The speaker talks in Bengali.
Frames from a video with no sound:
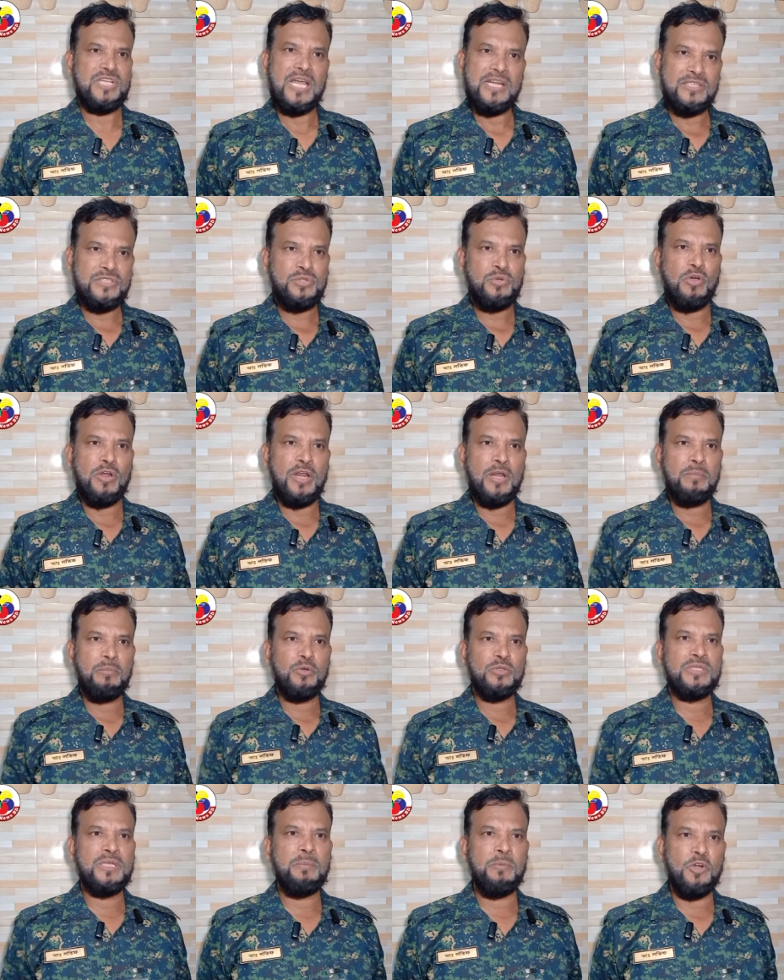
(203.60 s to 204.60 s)
সার্চ করার
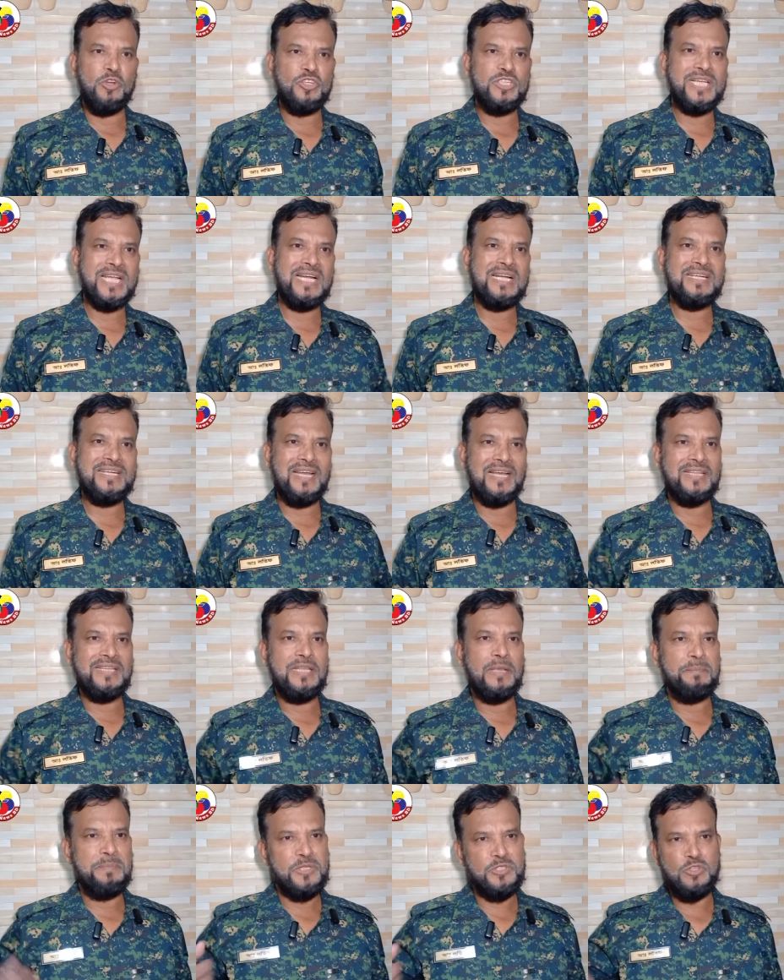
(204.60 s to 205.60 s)
মধ্যে মোটরসাইকেল টান
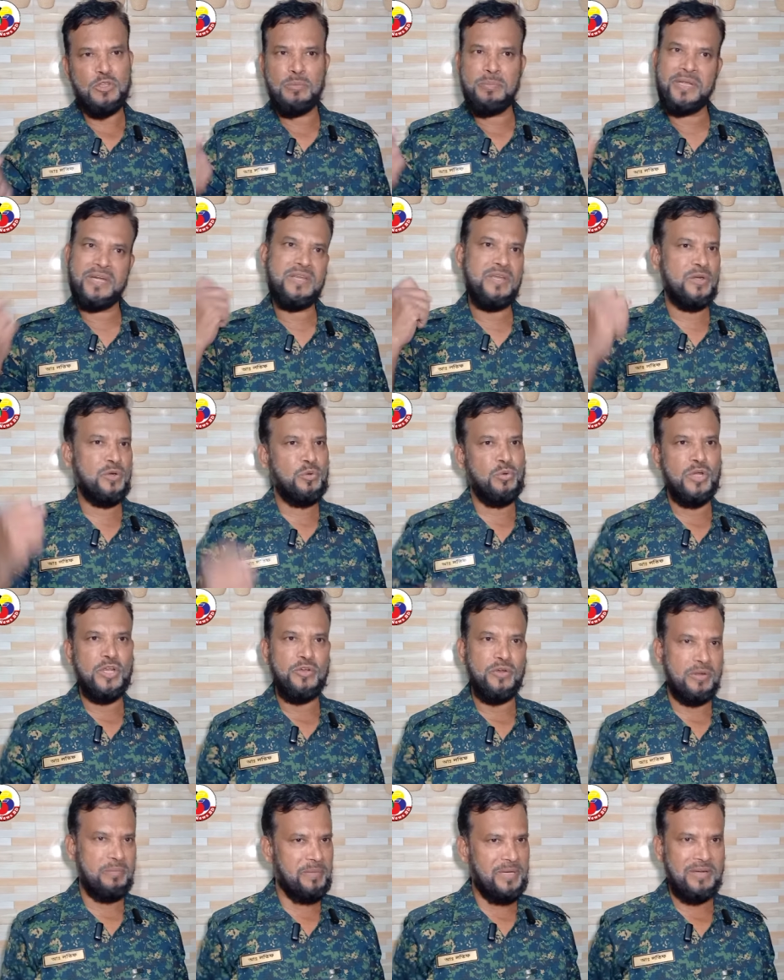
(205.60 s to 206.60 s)
দিয়ে পিস্তল বের করে গুলি
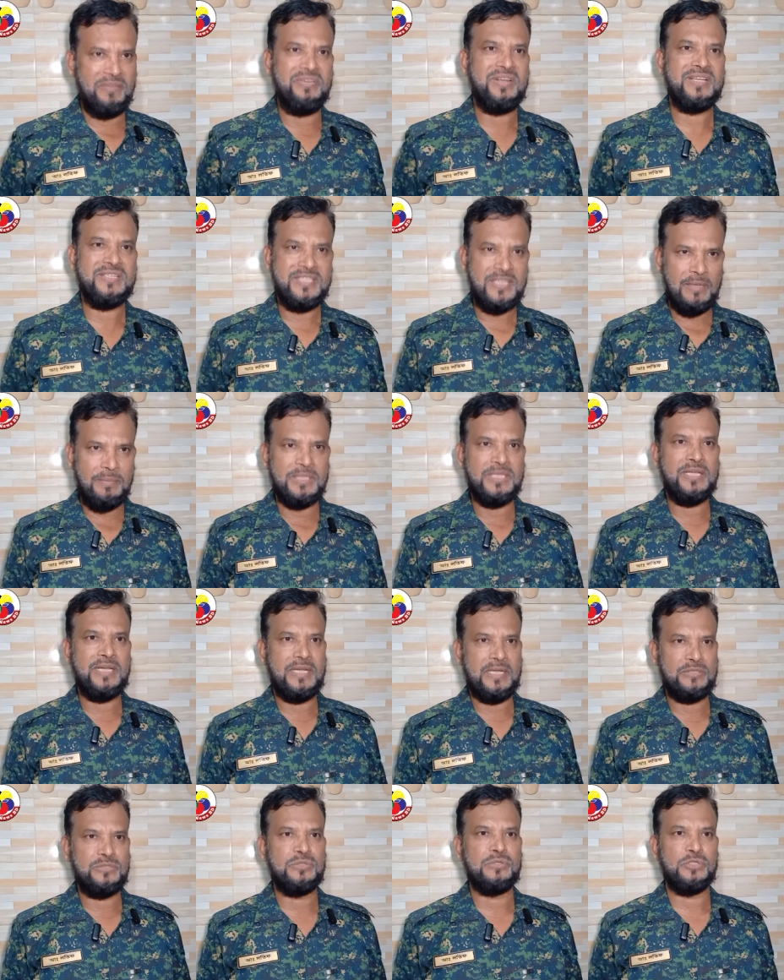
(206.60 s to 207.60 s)
করে মেরে ফেলেছে আমাদের
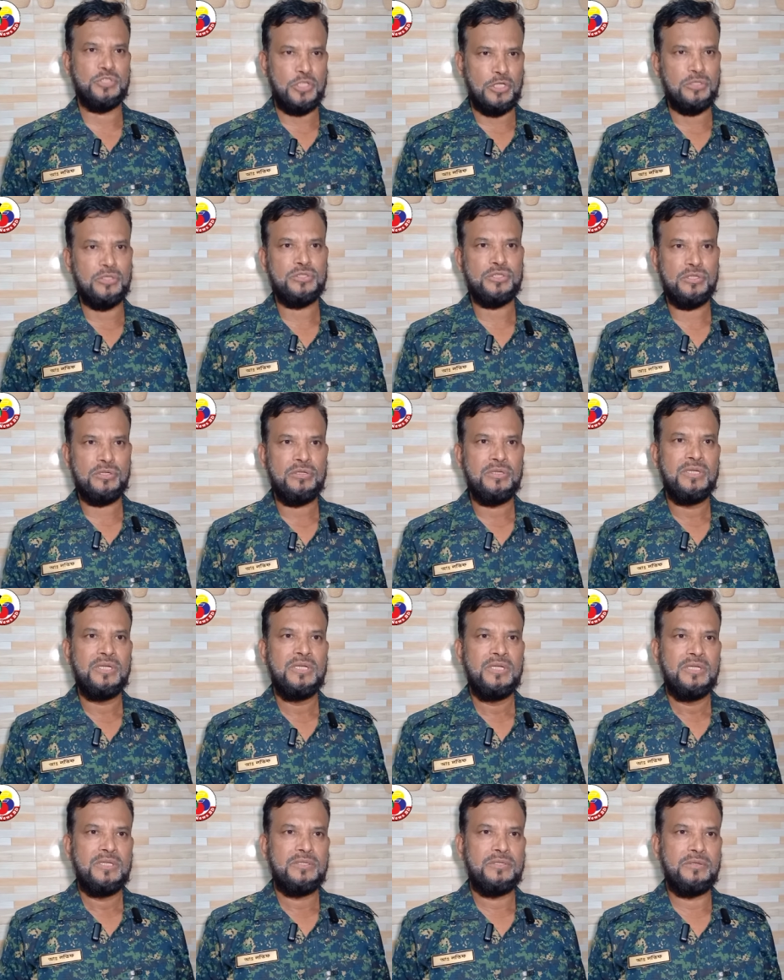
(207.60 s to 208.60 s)
একজন সদস্য
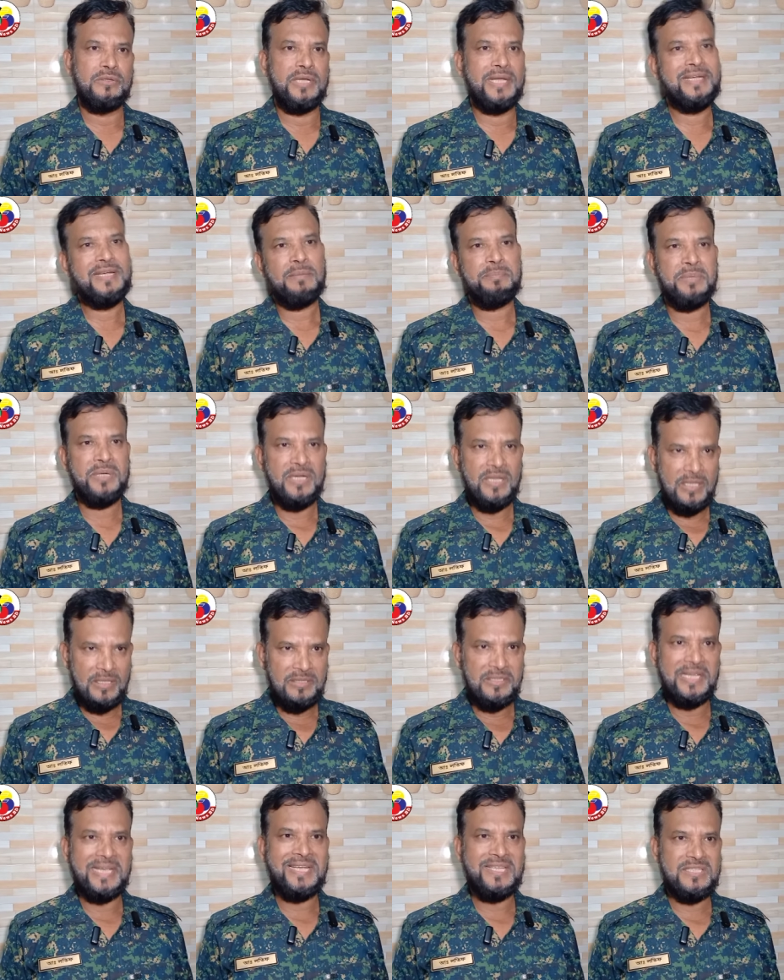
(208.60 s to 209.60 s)
তো এটা আপনারা
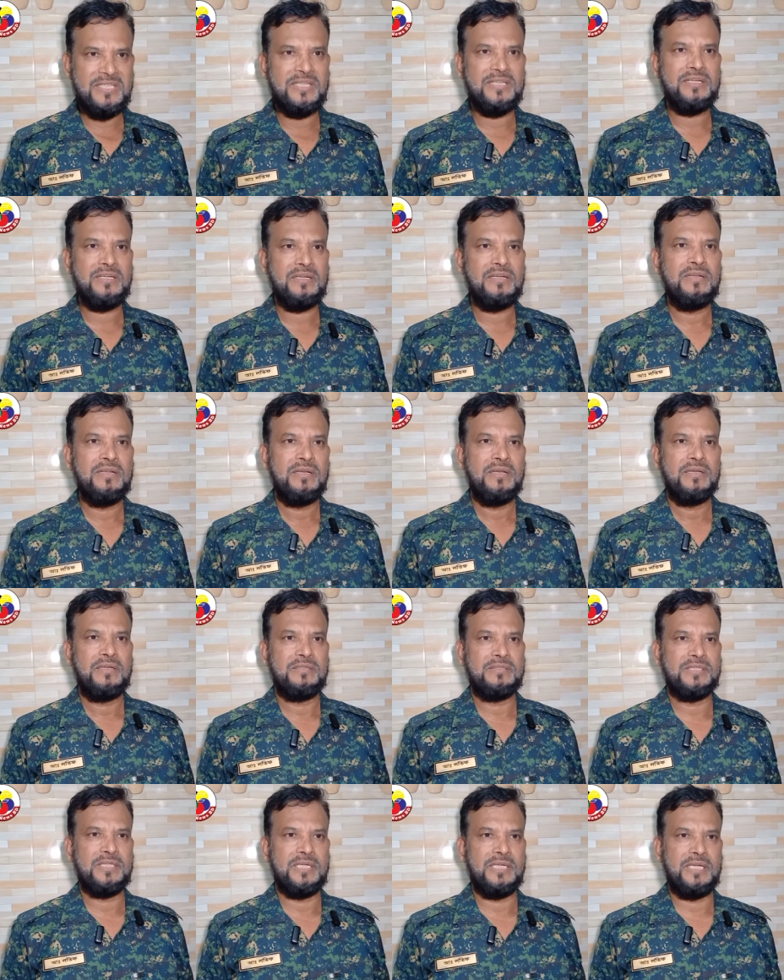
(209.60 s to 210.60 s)
দেখেছেন
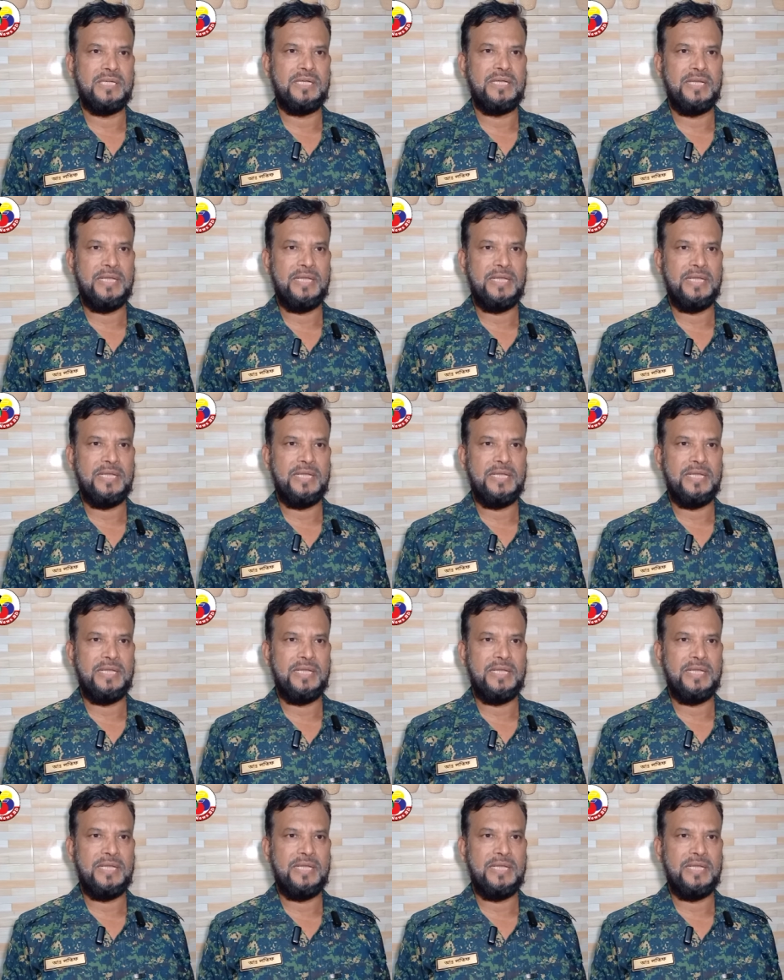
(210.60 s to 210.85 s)
যে